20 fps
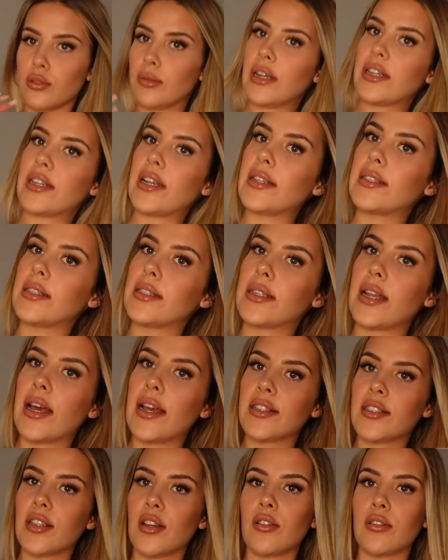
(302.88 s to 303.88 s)
Oberteil sieht
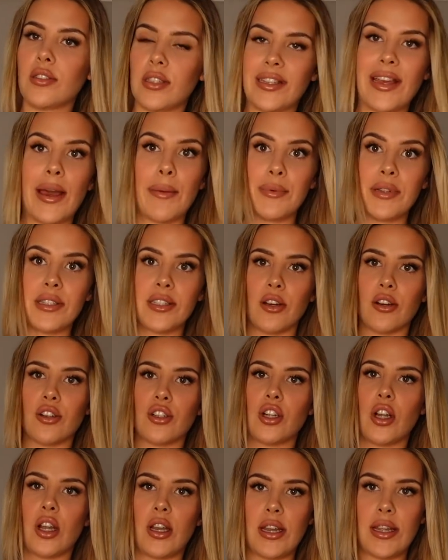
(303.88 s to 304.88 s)
nice aus. Ich habe das ja auch
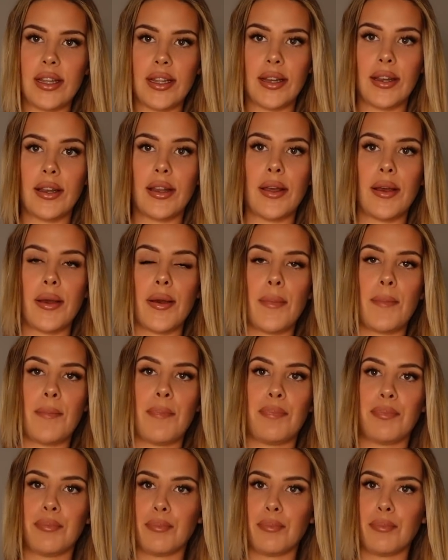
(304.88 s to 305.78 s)
schon in ähm,